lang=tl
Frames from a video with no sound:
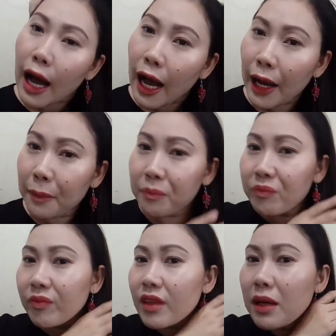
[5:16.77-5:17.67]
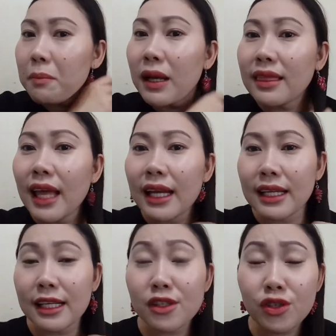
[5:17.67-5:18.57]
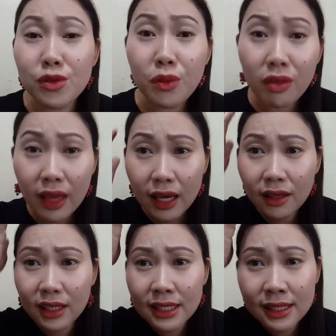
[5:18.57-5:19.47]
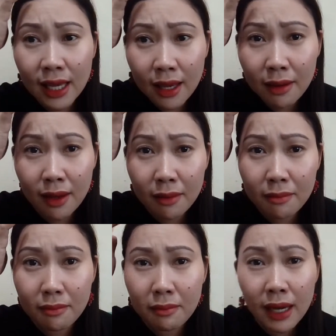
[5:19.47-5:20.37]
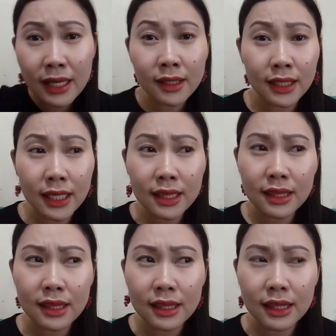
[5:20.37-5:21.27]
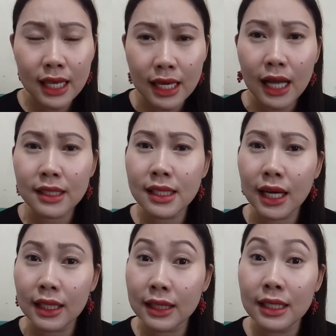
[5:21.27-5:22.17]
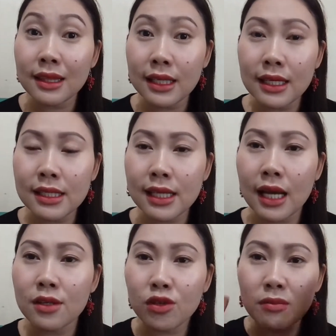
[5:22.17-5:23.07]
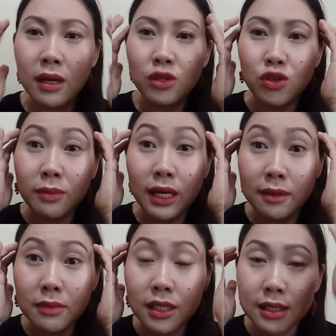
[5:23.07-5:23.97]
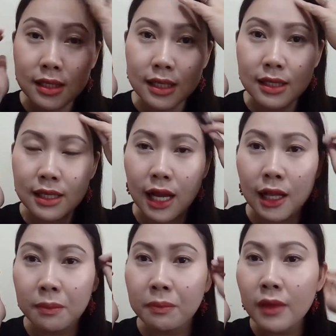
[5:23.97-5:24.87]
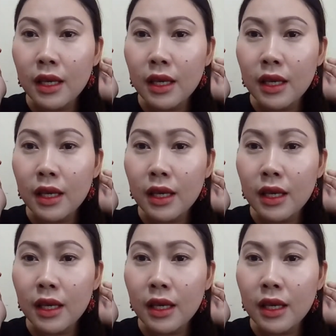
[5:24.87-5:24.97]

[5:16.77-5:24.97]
Um, but then, it's soothing kasi may green tea at saka tea tree siya. So, medyo malamig siya sa scalp.